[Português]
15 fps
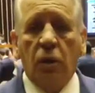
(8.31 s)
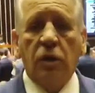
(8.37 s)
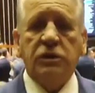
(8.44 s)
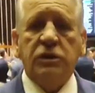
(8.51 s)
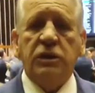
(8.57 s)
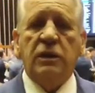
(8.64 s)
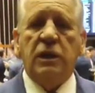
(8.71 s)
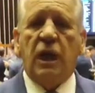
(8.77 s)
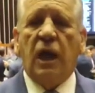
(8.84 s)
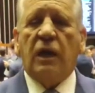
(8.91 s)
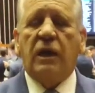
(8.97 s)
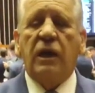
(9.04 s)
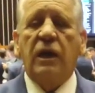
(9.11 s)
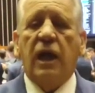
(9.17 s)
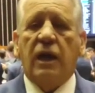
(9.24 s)
hoje,
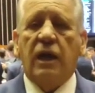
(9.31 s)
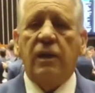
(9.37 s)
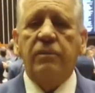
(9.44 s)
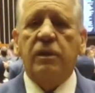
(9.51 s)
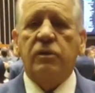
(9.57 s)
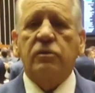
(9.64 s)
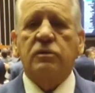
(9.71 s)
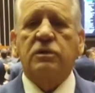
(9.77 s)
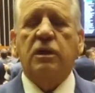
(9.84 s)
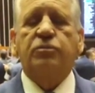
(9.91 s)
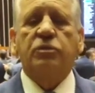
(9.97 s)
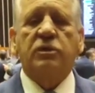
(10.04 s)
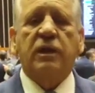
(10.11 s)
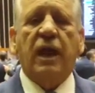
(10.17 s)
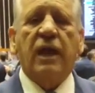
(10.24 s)
aqui na Câmara dos
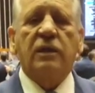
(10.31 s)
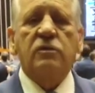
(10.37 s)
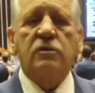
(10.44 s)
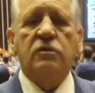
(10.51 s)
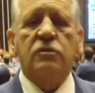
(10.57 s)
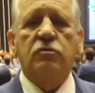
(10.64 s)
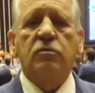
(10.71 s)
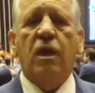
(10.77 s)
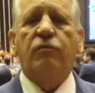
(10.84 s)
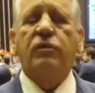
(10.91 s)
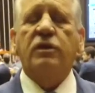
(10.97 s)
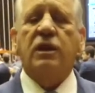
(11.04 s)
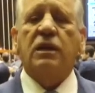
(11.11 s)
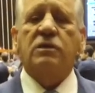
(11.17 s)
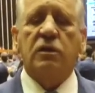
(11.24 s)
Deputados, uma
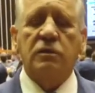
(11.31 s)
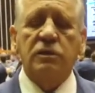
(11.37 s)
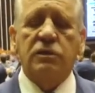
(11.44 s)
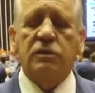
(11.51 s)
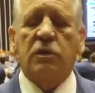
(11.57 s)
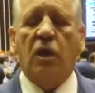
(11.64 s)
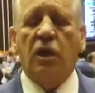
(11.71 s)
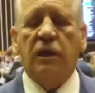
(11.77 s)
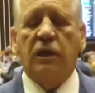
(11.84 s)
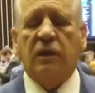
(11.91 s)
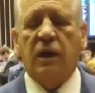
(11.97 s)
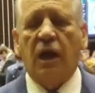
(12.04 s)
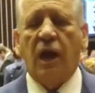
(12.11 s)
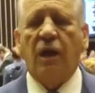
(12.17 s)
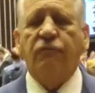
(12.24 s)
votação
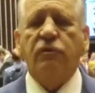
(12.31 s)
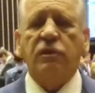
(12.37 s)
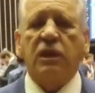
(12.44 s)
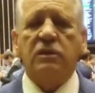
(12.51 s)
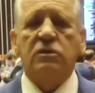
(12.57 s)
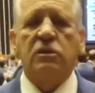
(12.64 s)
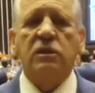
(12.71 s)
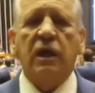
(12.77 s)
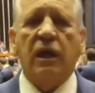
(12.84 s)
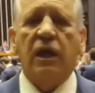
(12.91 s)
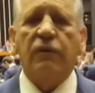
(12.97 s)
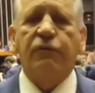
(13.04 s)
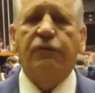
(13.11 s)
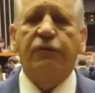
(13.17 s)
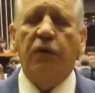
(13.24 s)
histórica, a votação da
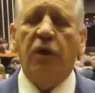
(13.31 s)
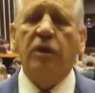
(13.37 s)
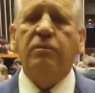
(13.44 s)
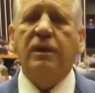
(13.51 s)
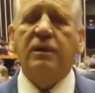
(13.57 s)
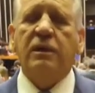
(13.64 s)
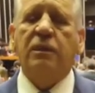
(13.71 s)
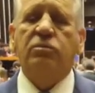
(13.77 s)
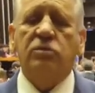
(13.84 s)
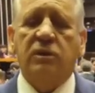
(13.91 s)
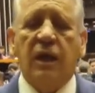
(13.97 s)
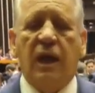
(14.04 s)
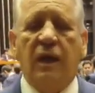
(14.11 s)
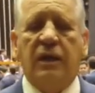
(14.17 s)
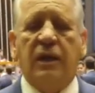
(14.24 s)
reforma
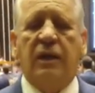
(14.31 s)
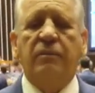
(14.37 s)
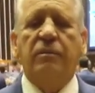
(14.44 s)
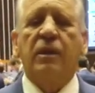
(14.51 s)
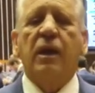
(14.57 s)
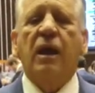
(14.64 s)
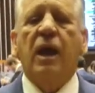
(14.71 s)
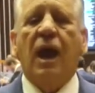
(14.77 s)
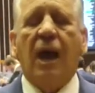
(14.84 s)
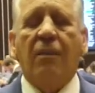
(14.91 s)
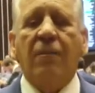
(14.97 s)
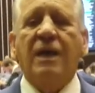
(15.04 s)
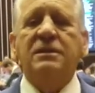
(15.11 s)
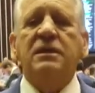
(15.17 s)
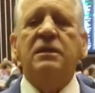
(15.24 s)
tributária. Há
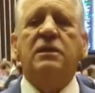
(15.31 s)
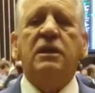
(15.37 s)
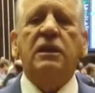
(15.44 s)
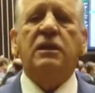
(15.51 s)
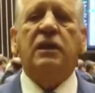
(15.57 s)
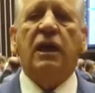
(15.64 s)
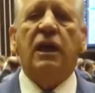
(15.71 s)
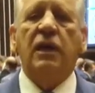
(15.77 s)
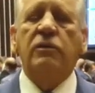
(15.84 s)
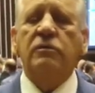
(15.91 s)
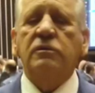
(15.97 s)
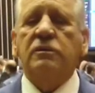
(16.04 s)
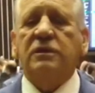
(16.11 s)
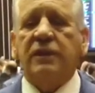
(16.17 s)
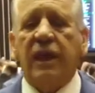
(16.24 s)
mais de 30 anos,
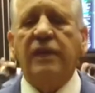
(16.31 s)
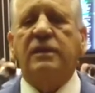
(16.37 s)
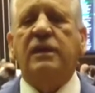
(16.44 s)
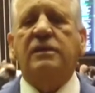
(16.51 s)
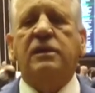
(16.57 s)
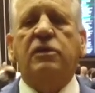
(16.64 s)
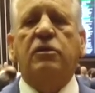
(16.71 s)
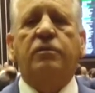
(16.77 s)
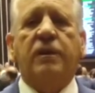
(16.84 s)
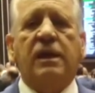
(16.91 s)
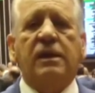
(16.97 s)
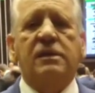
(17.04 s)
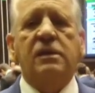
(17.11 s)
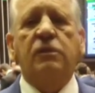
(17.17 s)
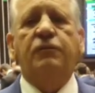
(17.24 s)
tenta-se no
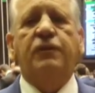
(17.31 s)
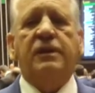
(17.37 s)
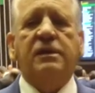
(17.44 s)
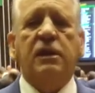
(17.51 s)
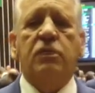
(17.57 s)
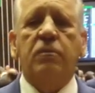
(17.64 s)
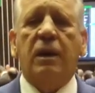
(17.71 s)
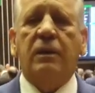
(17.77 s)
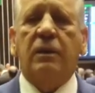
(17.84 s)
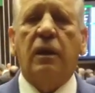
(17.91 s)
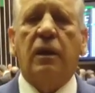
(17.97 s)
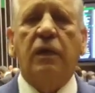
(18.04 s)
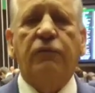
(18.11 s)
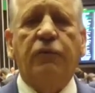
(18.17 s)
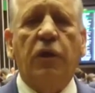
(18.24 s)
Brasil fazer uma
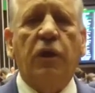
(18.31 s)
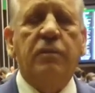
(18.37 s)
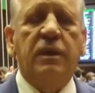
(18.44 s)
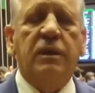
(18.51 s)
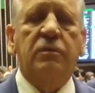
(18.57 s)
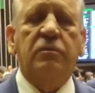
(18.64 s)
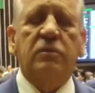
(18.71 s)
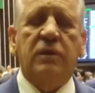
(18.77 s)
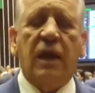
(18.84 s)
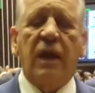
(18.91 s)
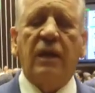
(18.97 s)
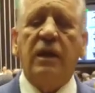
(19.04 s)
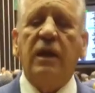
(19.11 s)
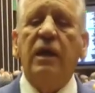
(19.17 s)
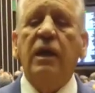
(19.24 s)
reforma
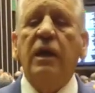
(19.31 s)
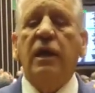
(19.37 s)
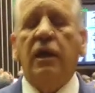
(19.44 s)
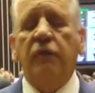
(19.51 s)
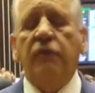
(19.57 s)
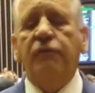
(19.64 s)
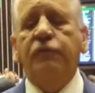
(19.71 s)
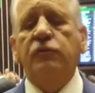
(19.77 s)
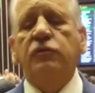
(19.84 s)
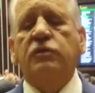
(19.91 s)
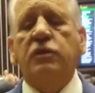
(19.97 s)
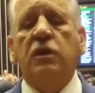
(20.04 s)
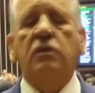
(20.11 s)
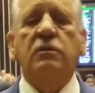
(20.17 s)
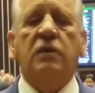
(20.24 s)
tributária em
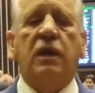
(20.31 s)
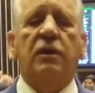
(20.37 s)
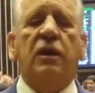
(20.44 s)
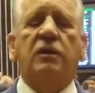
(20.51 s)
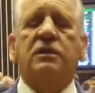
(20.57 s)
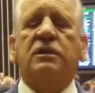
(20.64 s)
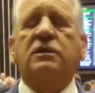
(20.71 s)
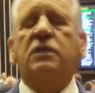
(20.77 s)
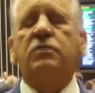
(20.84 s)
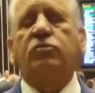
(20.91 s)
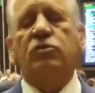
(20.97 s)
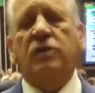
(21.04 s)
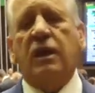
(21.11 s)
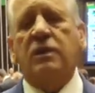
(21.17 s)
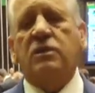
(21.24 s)
função da nossa
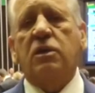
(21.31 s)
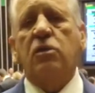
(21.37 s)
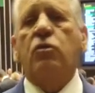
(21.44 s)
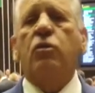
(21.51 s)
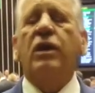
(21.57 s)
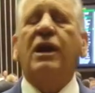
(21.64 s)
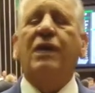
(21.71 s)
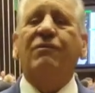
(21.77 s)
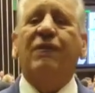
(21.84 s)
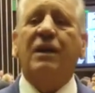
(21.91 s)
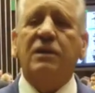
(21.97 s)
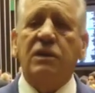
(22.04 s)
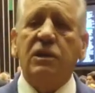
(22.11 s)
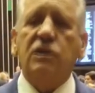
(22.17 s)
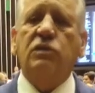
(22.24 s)
tributação com
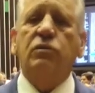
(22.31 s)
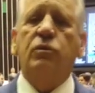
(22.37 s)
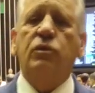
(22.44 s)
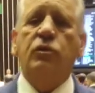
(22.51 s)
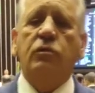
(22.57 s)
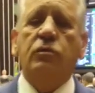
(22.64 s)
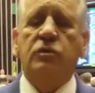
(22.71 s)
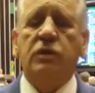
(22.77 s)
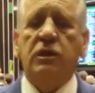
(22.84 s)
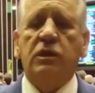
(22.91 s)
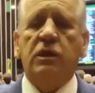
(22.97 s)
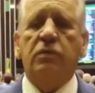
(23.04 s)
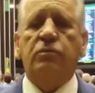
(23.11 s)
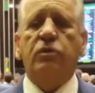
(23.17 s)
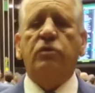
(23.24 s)
elevadíssimo número de
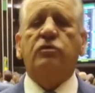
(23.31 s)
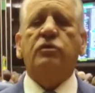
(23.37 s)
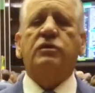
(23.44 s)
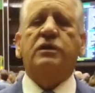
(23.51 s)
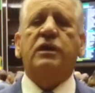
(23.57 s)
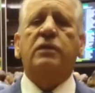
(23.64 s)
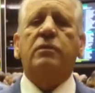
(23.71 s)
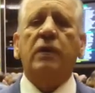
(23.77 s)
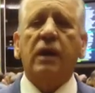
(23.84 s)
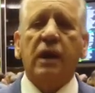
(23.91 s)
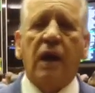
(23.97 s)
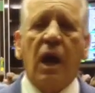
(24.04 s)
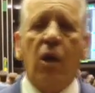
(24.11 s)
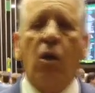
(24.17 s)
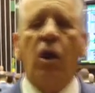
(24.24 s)
tributos ser
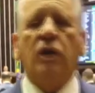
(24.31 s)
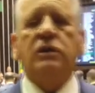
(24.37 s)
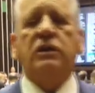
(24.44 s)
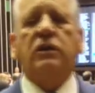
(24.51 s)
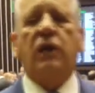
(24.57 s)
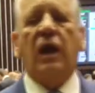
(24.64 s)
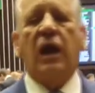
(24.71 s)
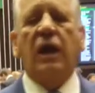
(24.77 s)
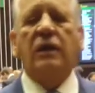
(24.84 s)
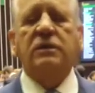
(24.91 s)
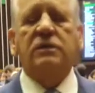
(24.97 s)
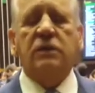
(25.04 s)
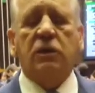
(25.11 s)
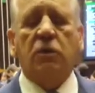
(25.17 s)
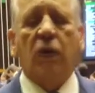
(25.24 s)
caótica,
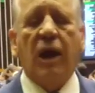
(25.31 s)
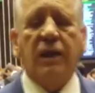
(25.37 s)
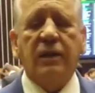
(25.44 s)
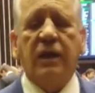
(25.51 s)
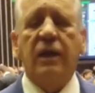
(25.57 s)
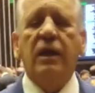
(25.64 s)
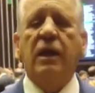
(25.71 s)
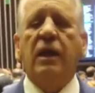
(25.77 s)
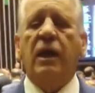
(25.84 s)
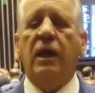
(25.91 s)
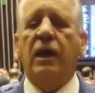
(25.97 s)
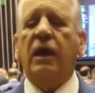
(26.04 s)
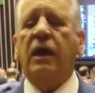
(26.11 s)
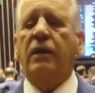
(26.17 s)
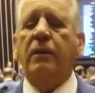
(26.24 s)
antiquada
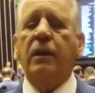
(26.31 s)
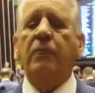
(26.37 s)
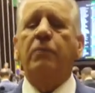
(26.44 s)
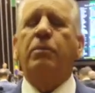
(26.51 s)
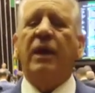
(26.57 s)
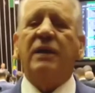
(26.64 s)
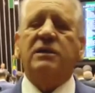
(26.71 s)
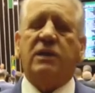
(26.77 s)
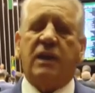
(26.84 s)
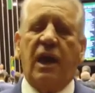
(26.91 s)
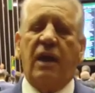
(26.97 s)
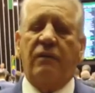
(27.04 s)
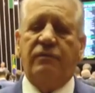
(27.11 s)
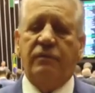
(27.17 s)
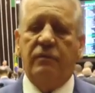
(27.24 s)
e
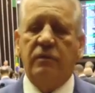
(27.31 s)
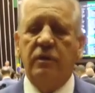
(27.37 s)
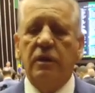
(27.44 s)
impraticável.